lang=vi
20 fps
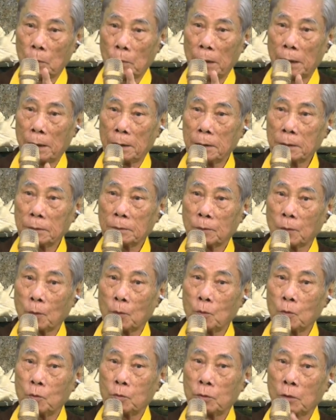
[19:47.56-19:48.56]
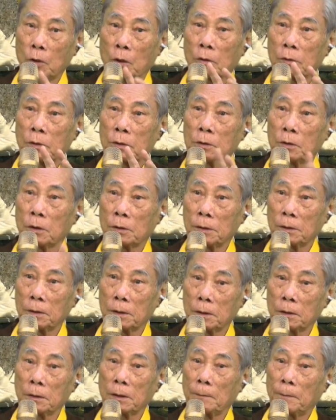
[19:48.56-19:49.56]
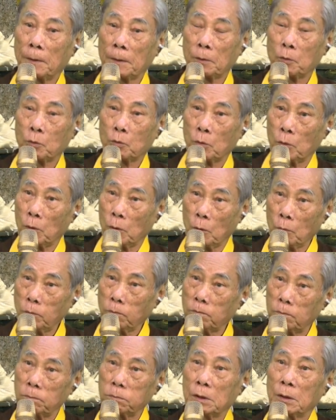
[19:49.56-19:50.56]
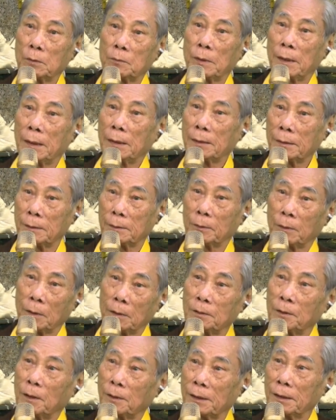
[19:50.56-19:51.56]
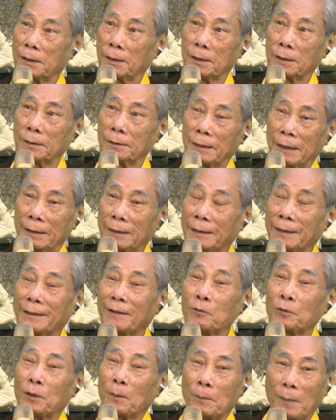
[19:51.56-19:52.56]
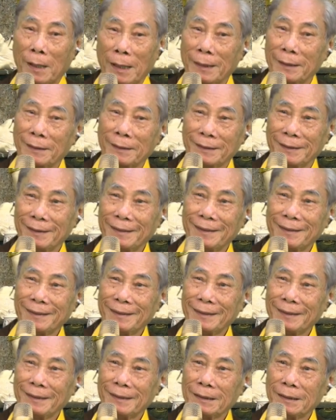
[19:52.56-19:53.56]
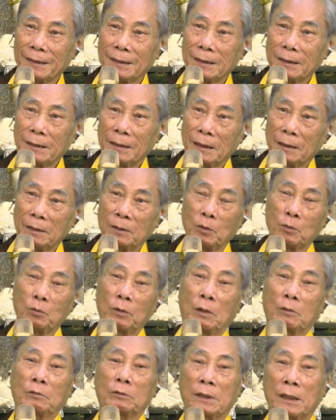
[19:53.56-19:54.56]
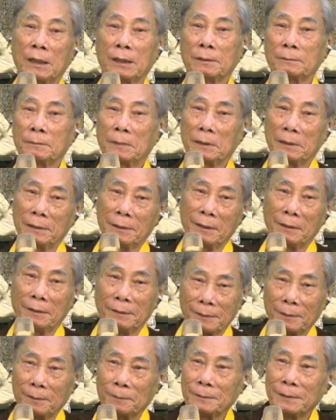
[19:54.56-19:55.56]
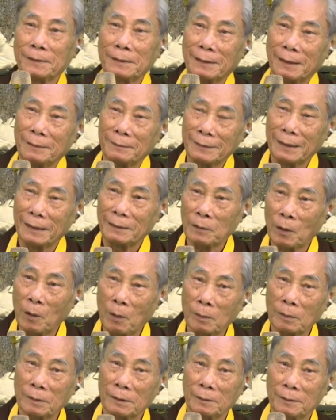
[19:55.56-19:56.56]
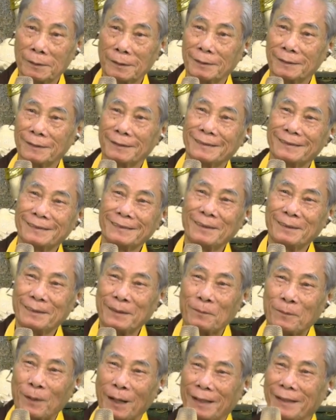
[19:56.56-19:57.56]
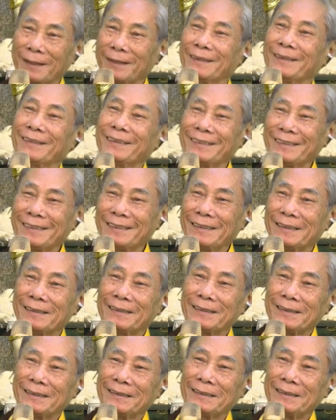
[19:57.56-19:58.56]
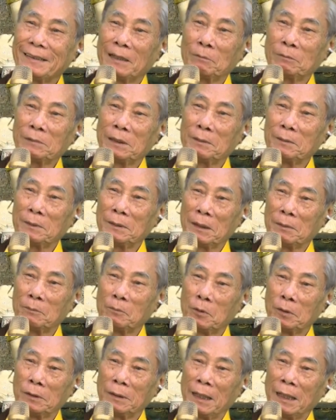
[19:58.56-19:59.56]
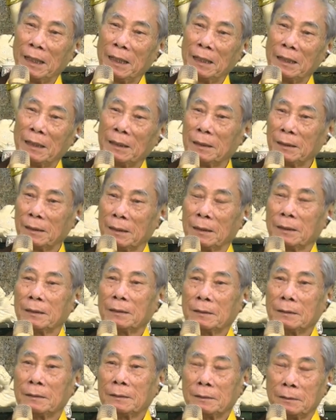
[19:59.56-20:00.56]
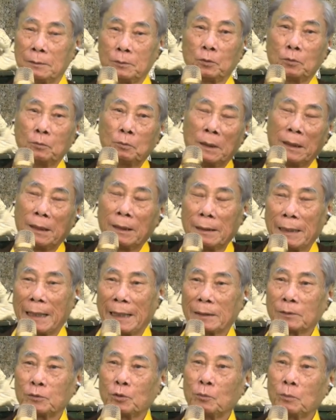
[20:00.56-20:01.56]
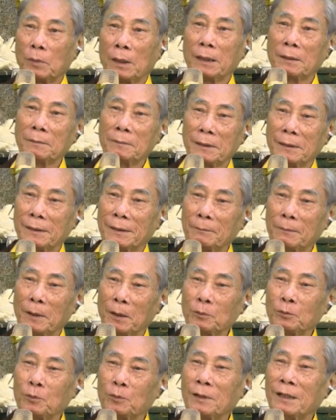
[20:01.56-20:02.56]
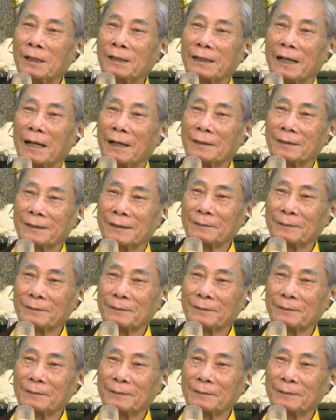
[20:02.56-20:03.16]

Nhà nước tu cho tự do tín ngưỡng là phải tu cho đúng, chứ không phải là tự do tín ngưỡng là anh tu tầm bậy. Anh tu đầu tiên mà nói tu đi thành giải thoát làm sao được, nó tầm bậy. Giống như bây giờ mua vé xuống biển, lặn xuống biển mà biểu tôi lên trời